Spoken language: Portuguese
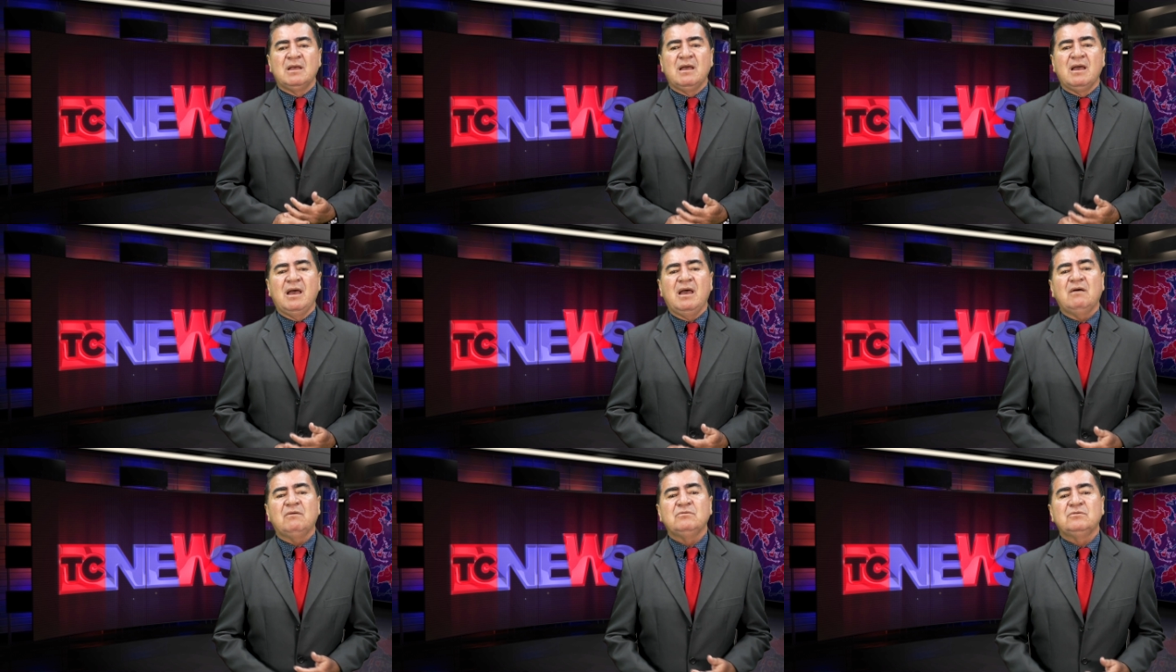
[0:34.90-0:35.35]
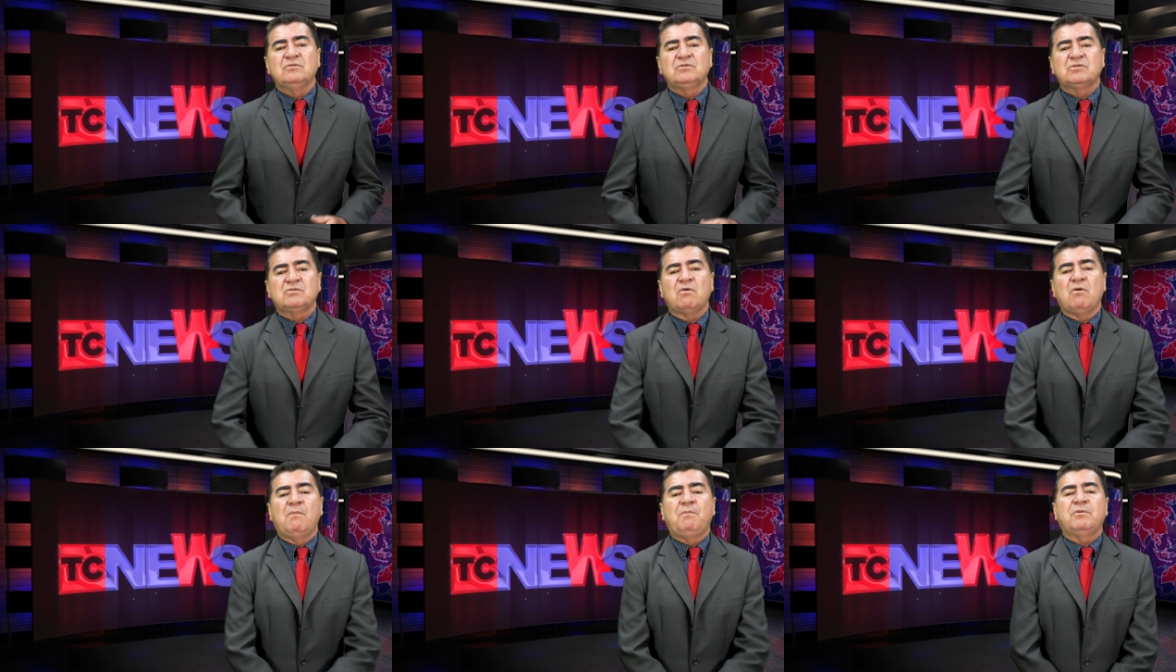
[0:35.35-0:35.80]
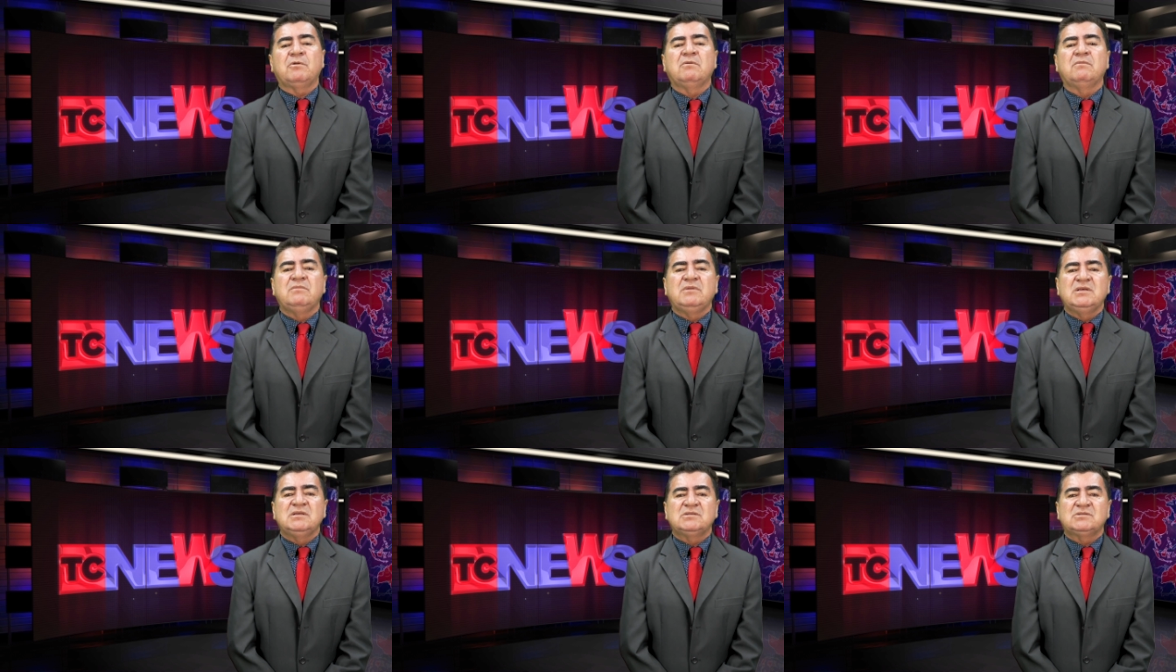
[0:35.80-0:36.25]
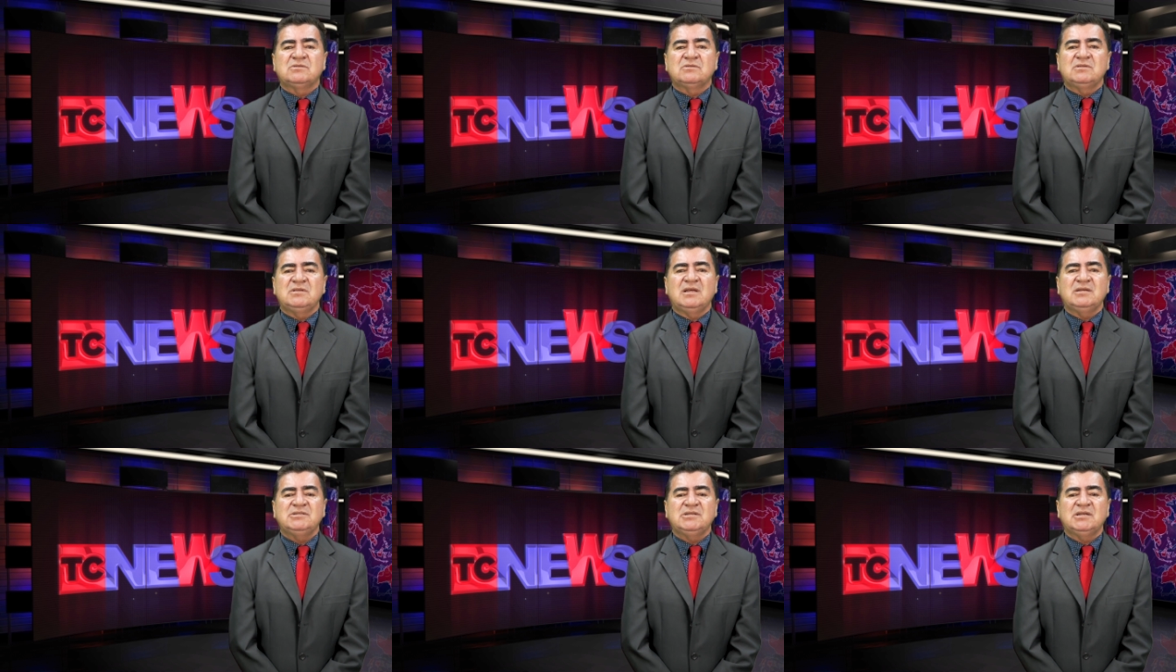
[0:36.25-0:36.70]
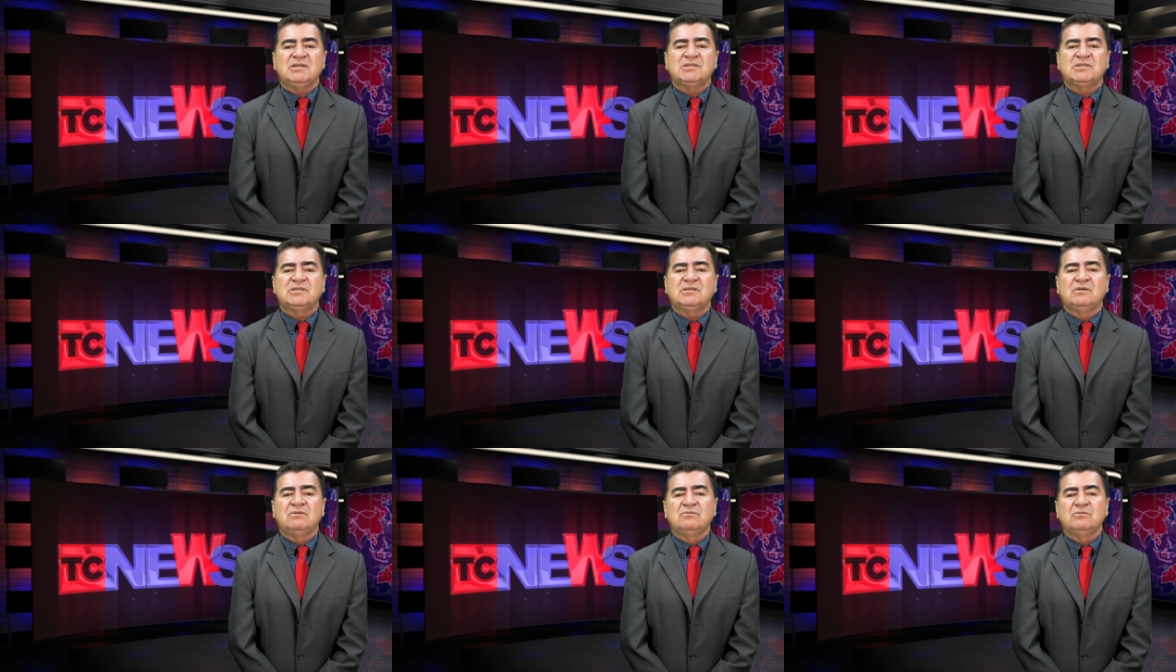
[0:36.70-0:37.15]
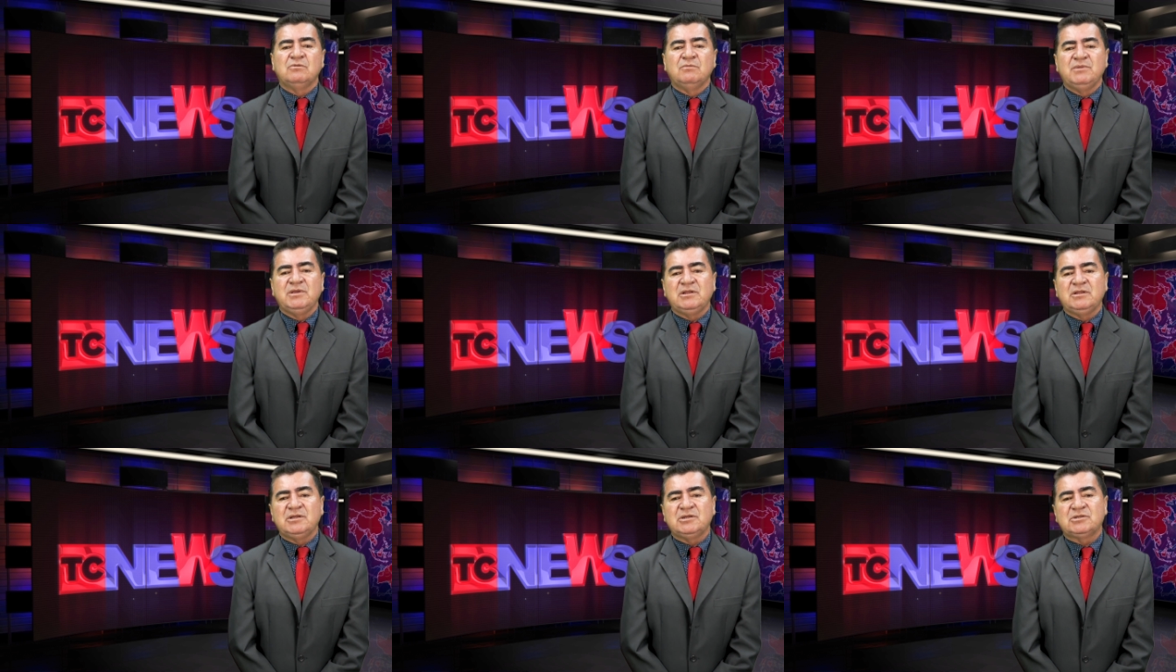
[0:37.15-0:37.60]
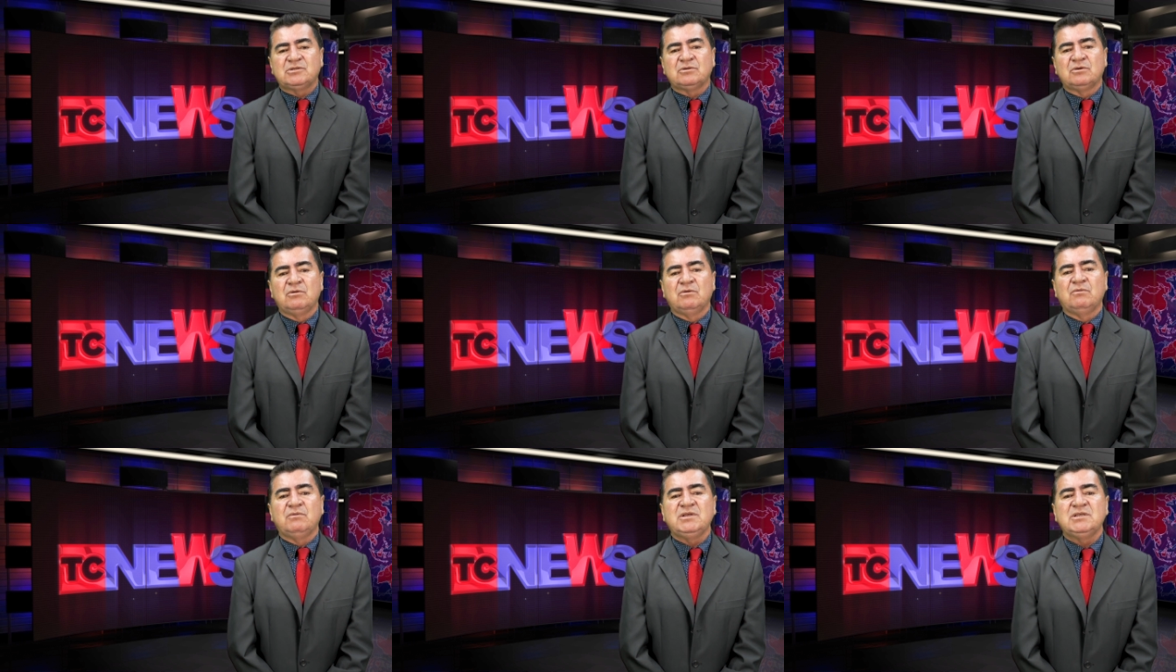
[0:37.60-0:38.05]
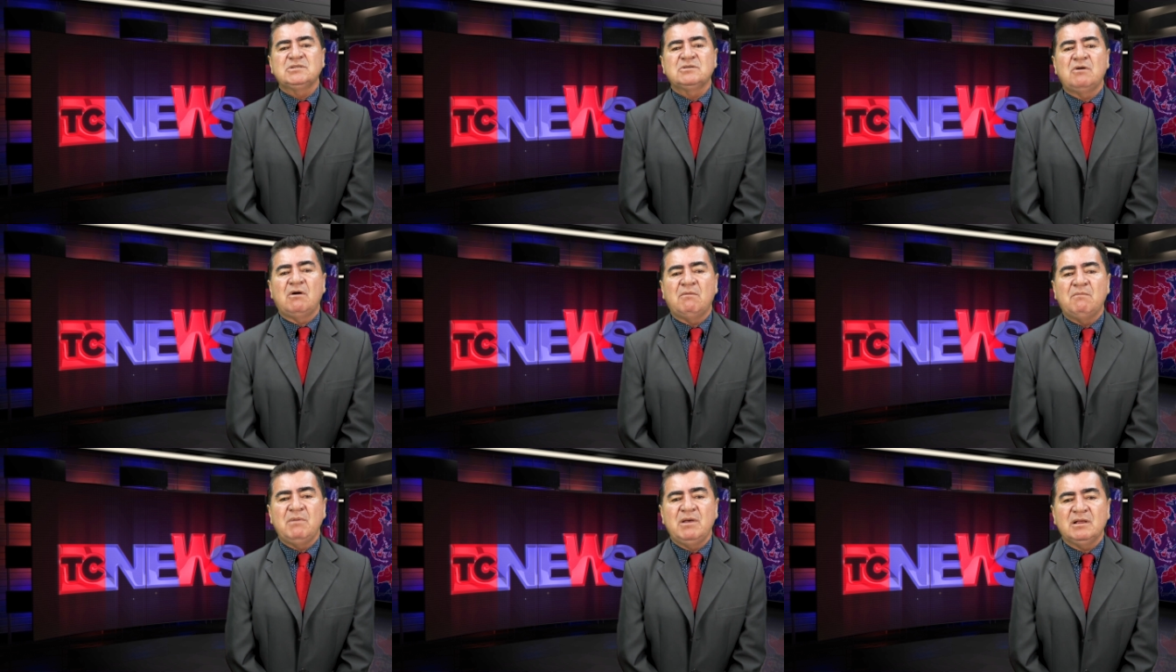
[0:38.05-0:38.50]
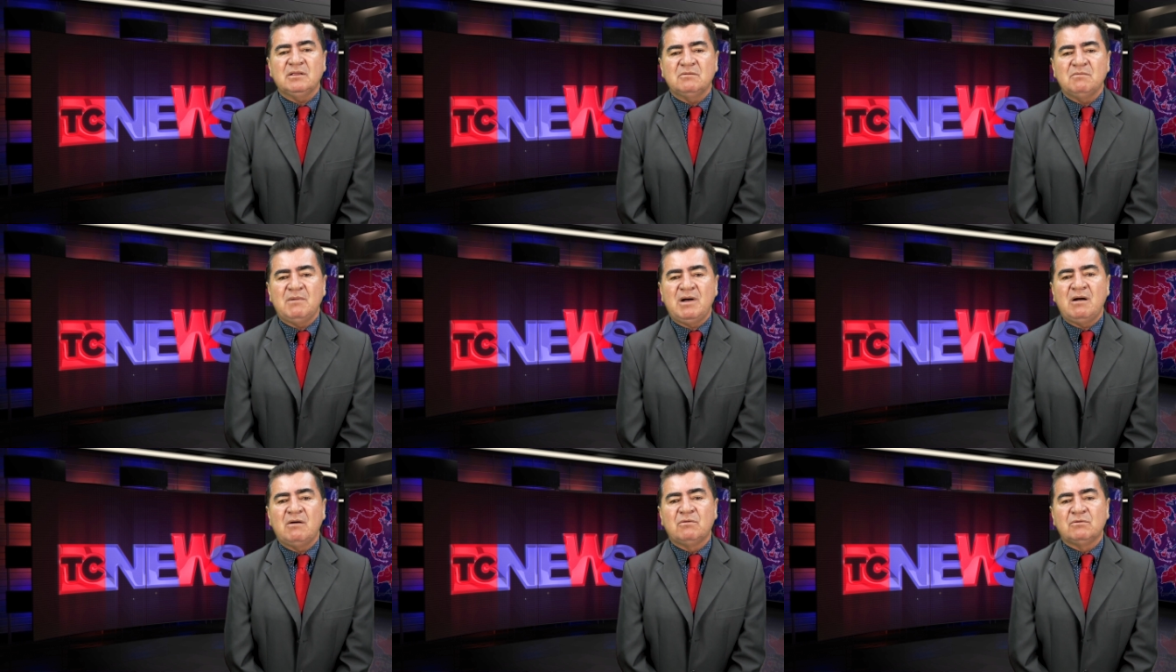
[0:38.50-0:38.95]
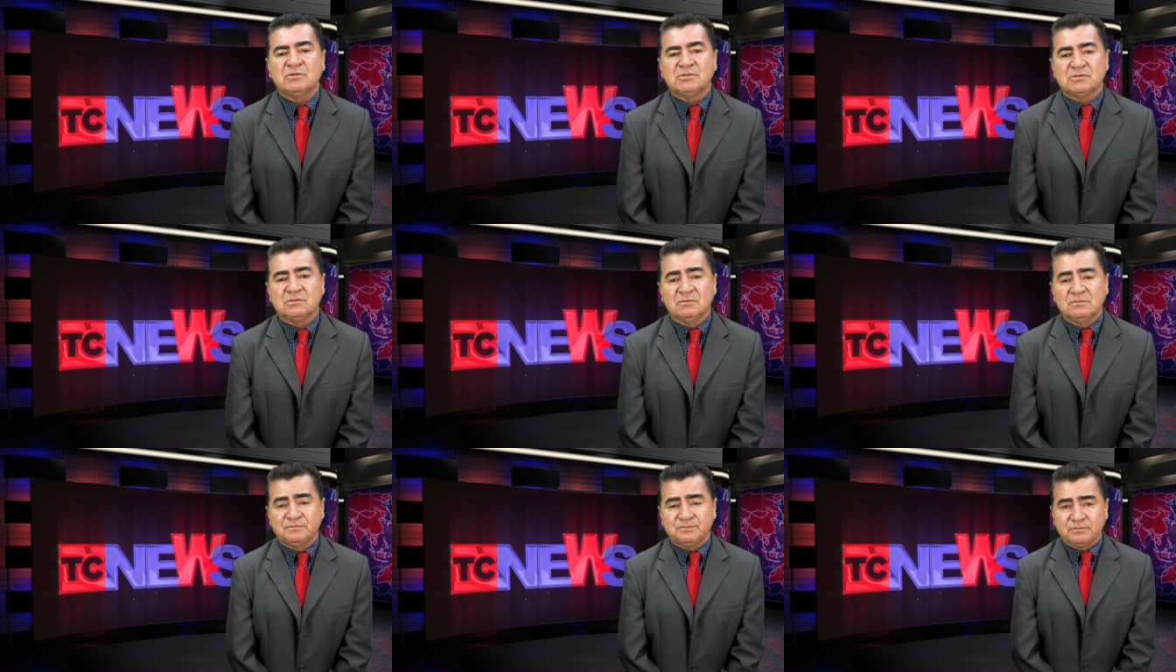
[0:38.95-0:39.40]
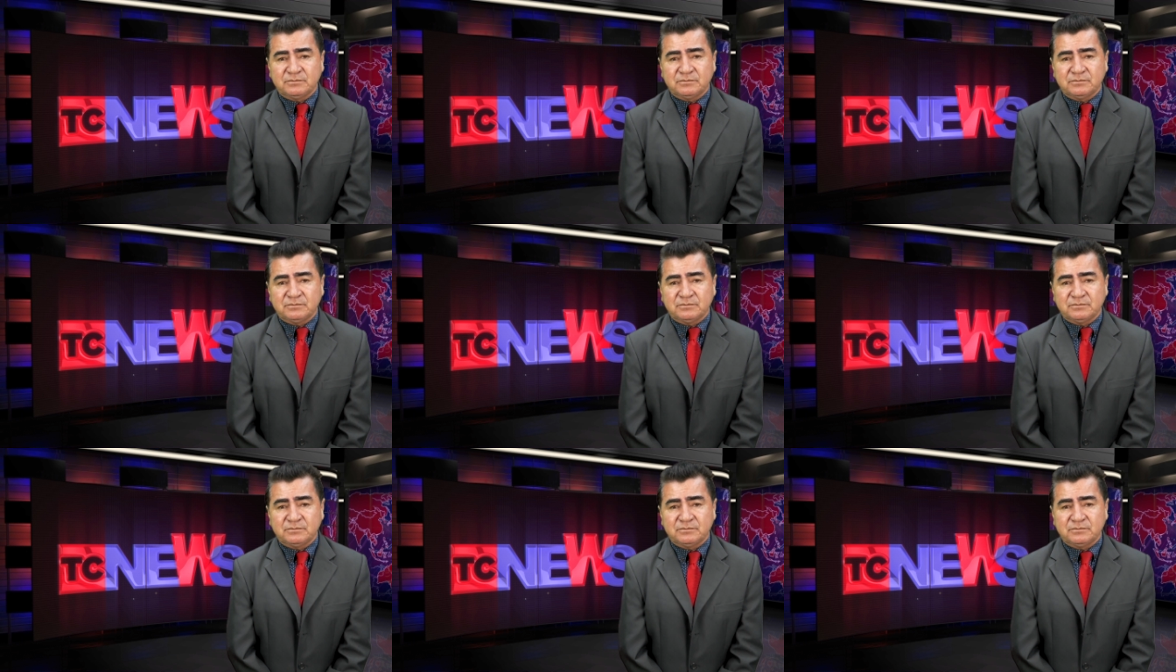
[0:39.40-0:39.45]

é um dos compromissos da gestão do ministro Luiz Roberto Barroso